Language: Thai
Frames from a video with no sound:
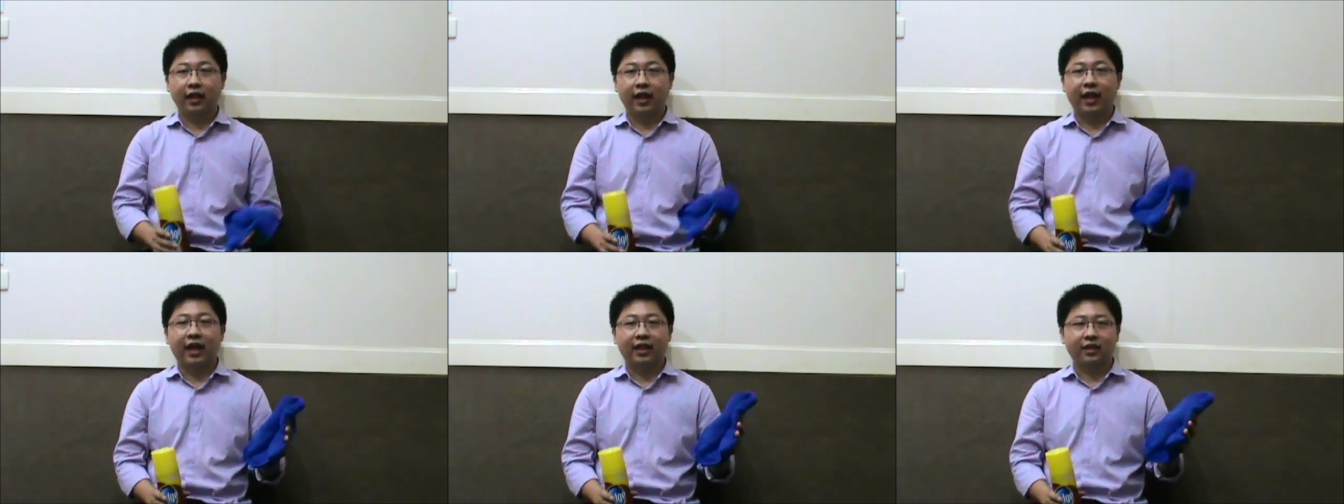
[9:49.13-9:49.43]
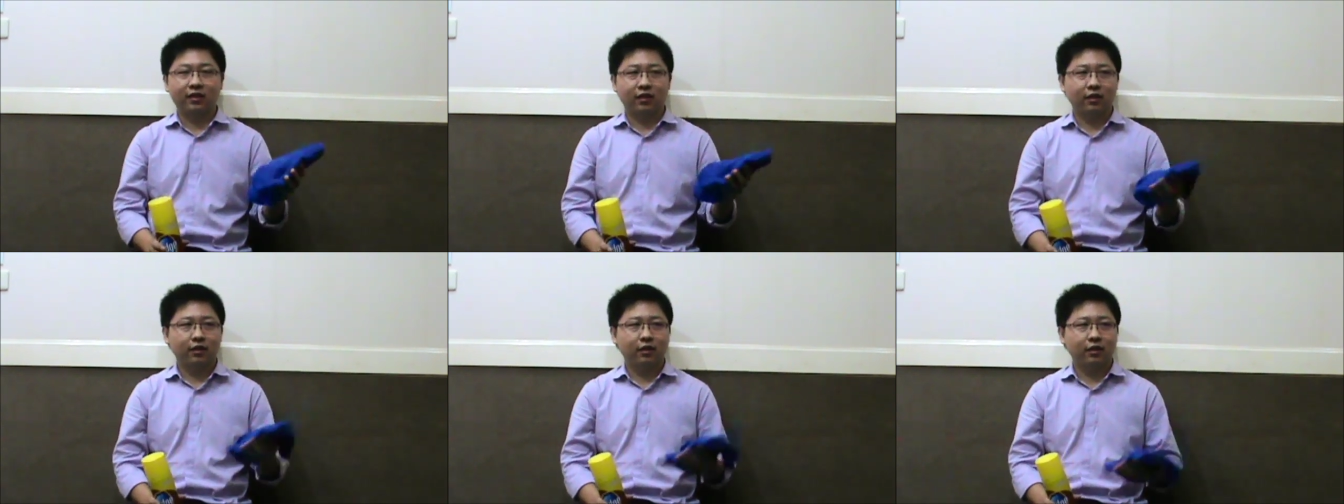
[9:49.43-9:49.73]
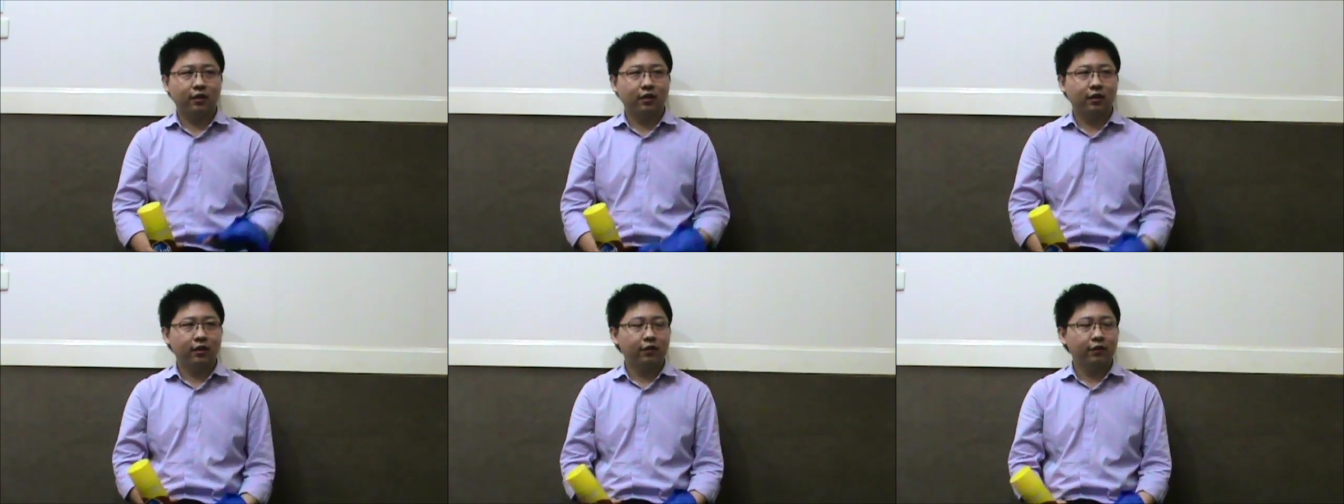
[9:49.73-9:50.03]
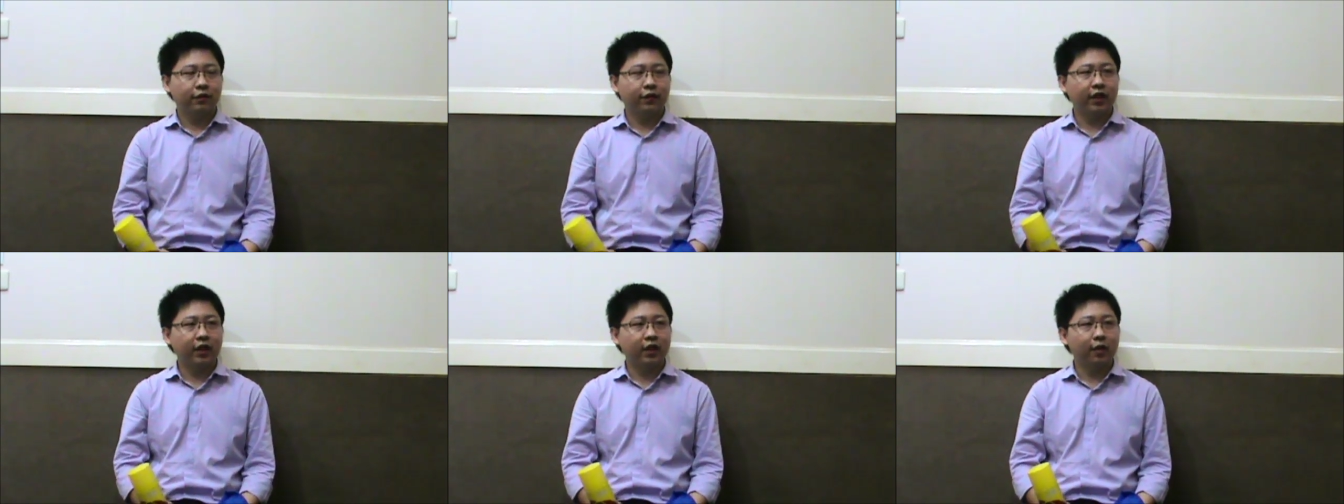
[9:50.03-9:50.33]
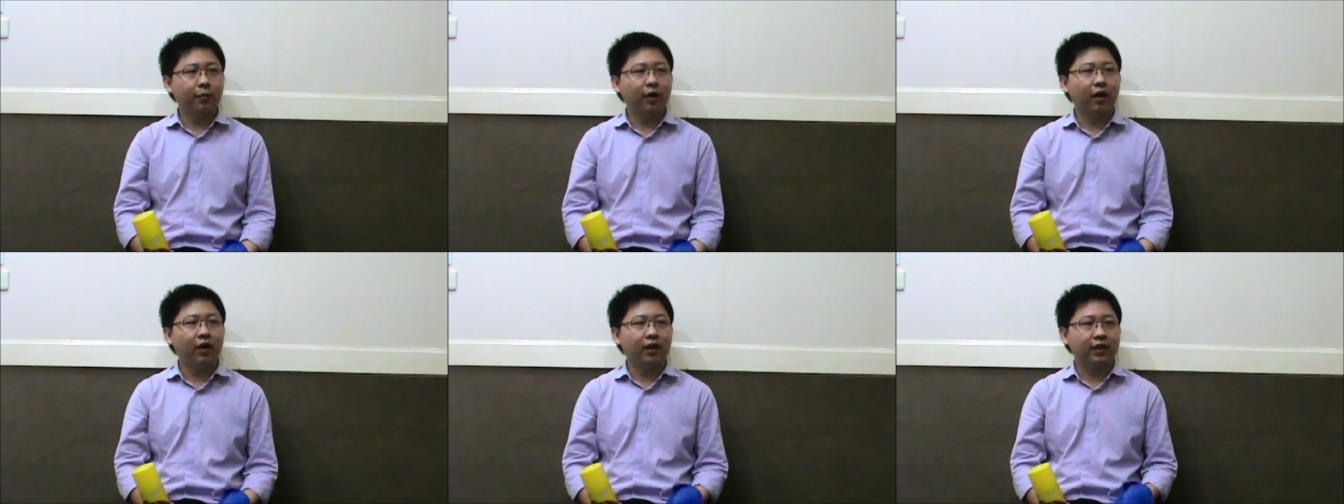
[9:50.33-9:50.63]
ขัดฟิงเกอ
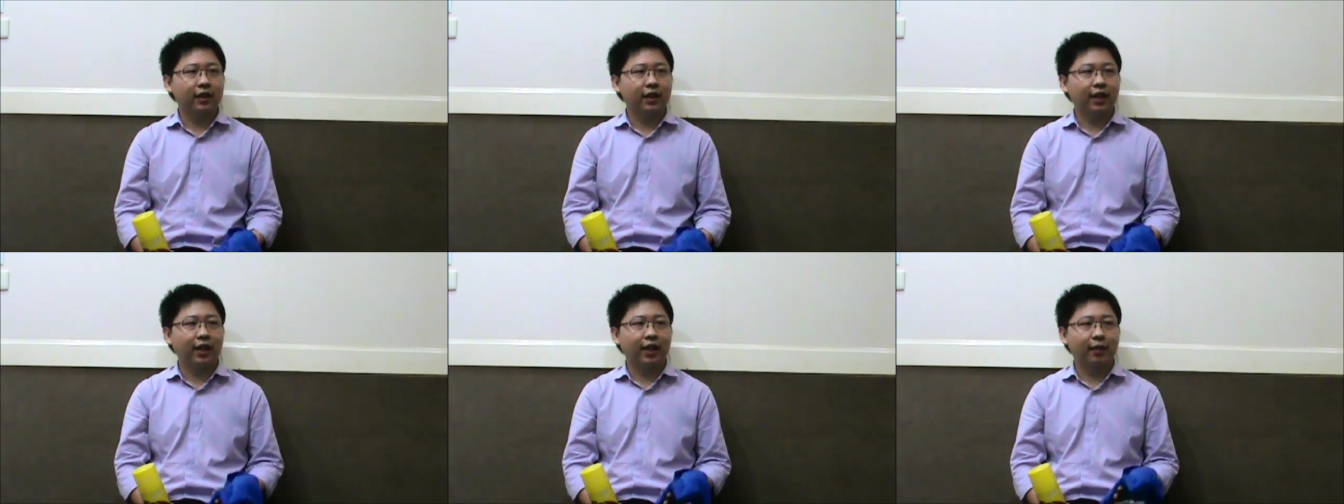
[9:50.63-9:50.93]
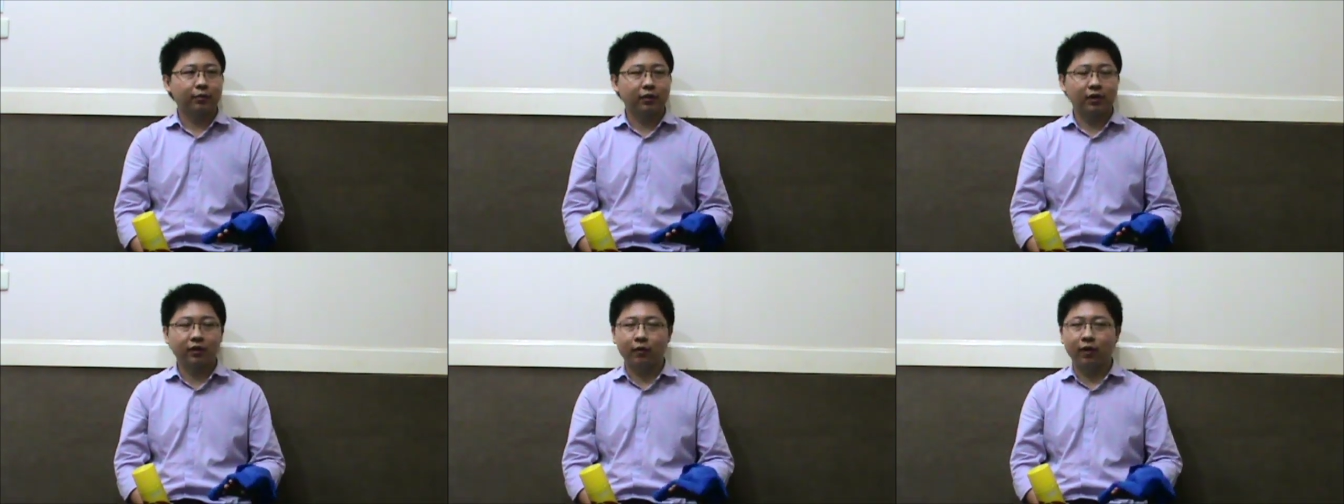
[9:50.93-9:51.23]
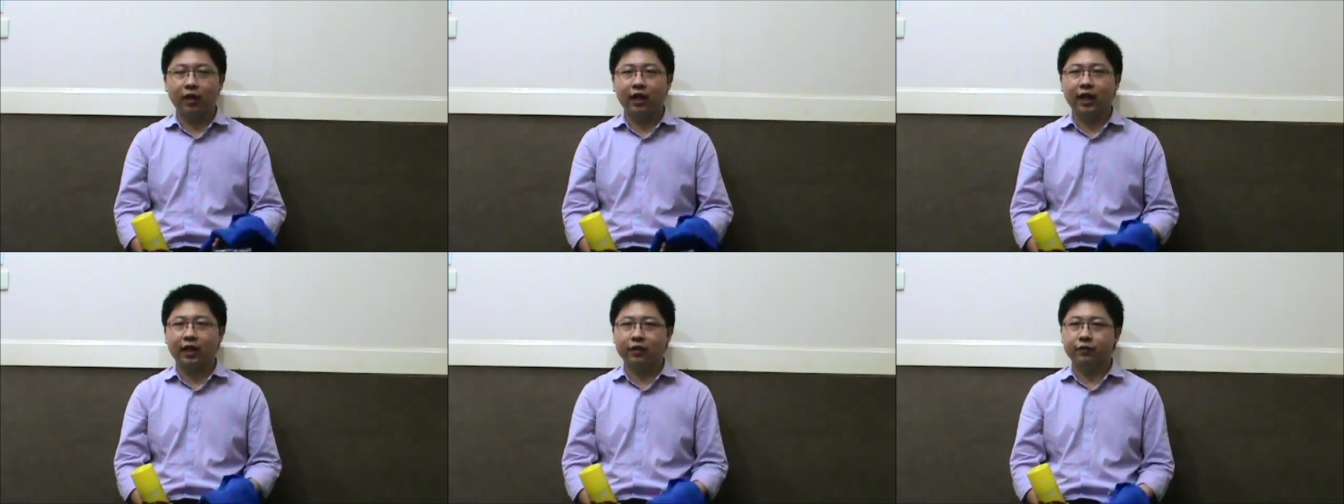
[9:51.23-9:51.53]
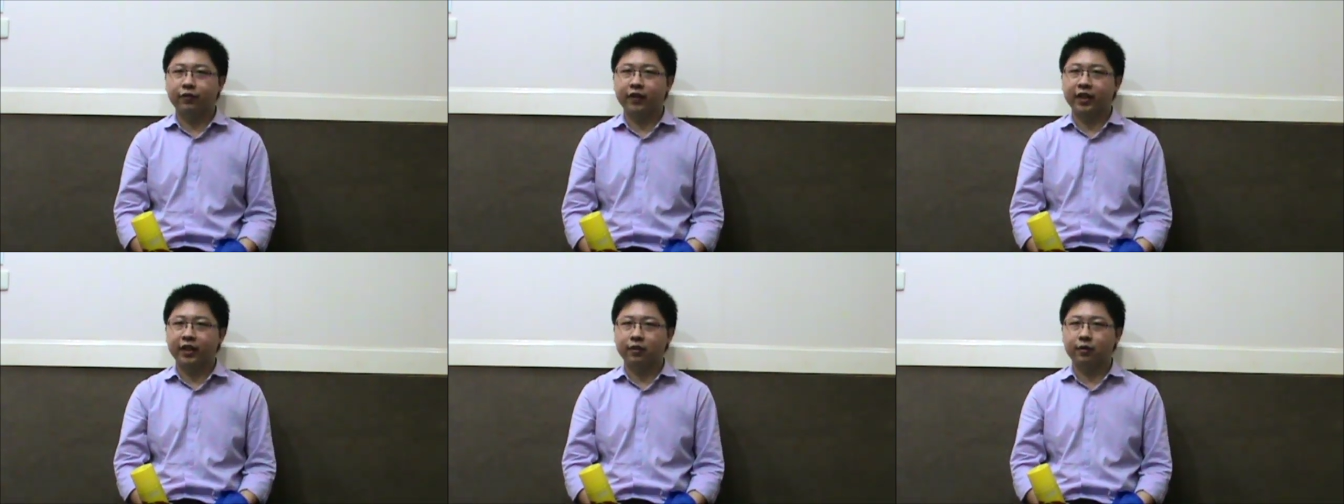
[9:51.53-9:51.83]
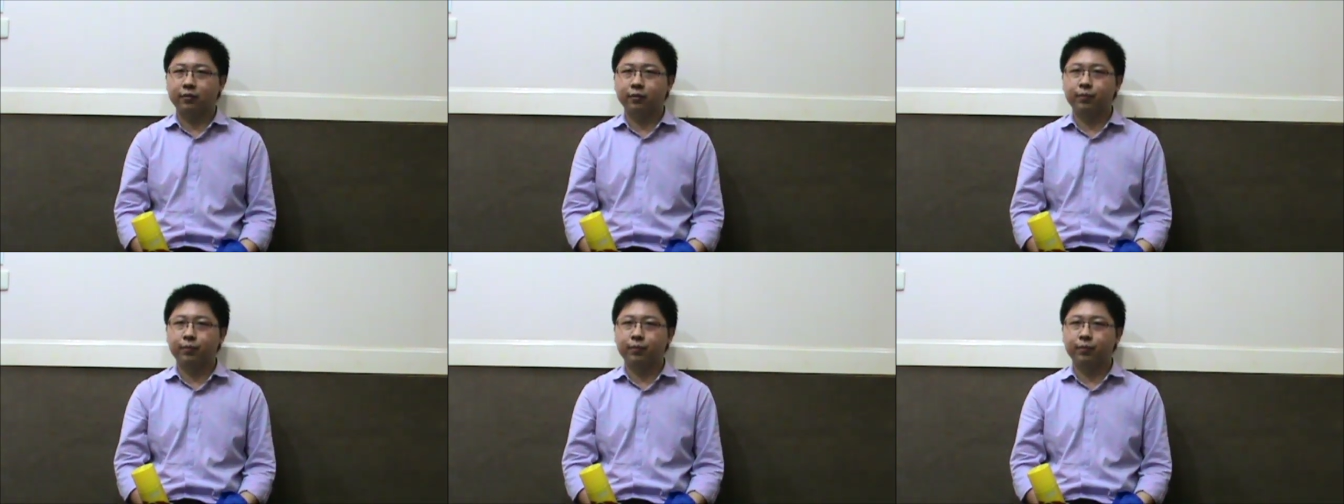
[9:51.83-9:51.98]
ร์บอร์ดนะครับหรือว่าขัดเฟรต